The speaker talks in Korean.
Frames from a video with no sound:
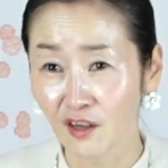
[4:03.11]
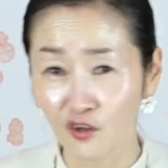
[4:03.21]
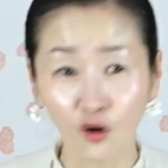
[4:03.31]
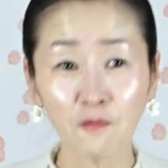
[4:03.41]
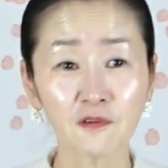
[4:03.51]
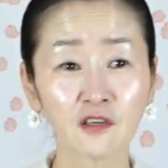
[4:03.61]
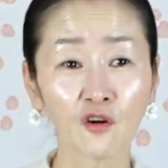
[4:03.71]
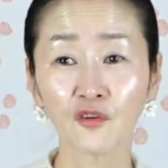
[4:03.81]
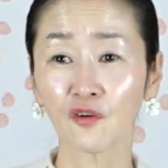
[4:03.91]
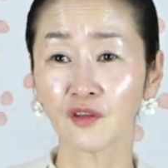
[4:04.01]
여러분
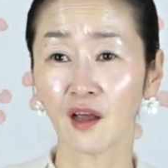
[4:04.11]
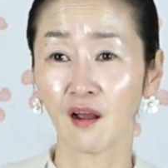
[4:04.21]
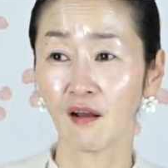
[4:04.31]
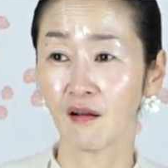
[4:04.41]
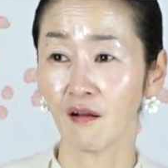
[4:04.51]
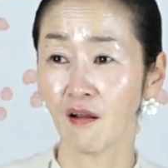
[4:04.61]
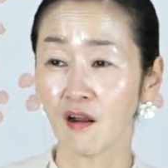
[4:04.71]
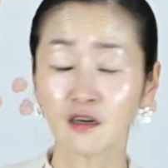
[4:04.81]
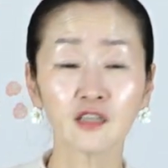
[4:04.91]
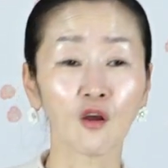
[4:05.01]
그런 격이야.
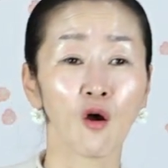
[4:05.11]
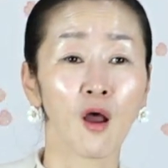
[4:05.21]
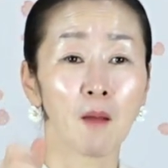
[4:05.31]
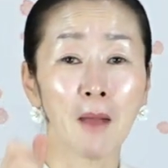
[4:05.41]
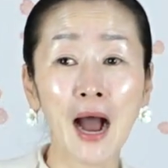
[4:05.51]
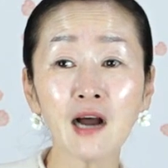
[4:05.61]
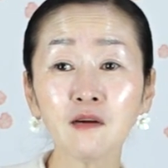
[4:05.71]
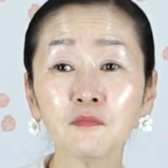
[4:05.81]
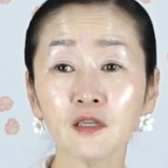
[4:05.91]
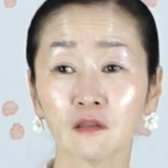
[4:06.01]
그래서
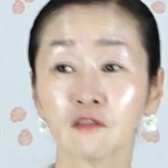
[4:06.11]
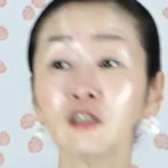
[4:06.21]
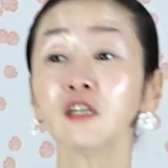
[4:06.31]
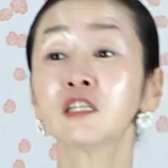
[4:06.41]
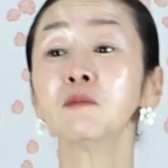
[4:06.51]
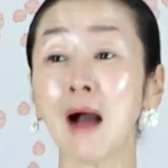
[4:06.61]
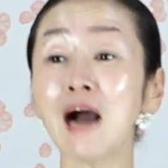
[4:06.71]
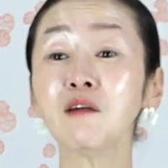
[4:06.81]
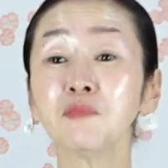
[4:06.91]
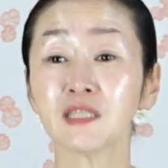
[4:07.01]
마음을 늘 그
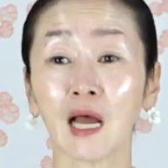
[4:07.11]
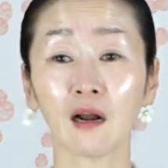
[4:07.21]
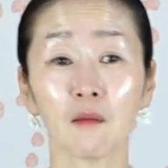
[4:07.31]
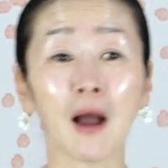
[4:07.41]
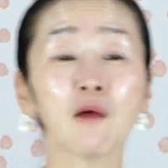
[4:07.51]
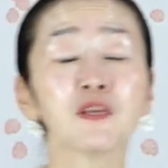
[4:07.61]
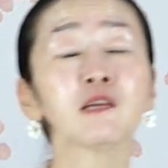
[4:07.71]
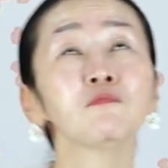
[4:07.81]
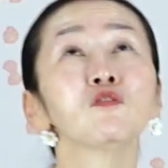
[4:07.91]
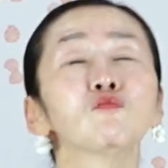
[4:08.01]
마음이 살아. 마음이
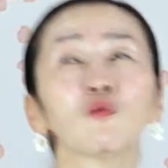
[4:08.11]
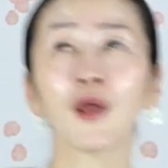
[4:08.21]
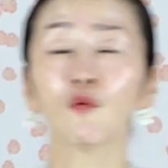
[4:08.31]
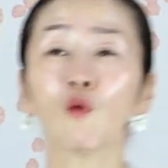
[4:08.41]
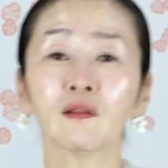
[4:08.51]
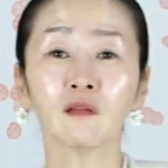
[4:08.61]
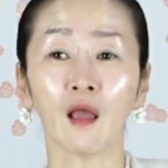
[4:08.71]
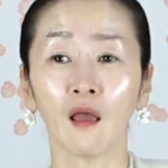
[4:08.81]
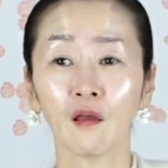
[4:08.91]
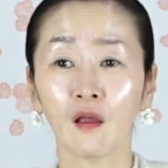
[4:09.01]
힘들고 괴롭고
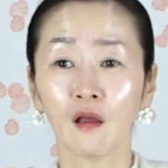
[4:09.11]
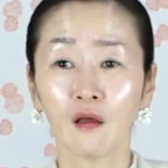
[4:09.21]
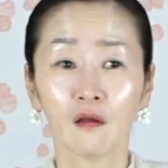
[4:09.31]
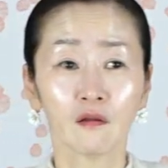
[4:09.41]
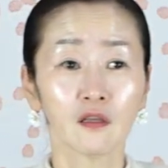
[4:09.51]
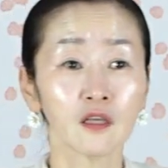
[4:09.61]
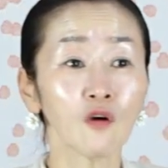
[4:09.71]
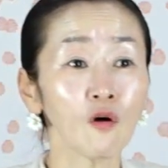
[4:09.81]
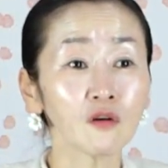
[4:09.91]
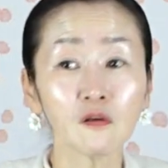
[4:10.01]
한데
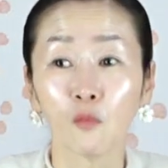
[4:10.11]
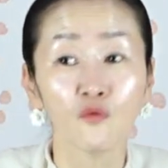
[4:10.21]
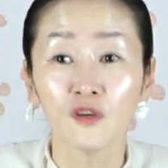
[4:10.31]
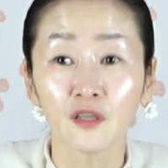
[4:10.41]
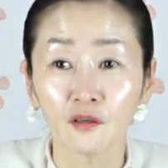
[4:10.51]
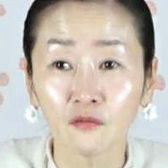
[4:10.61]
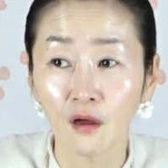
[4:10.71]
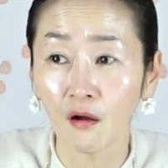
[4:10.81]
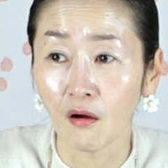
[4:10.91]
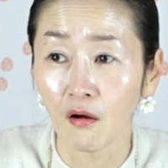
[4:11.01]
이거를 못
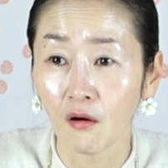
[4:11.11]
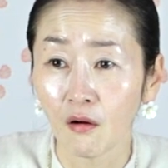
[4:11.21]
느끼고요.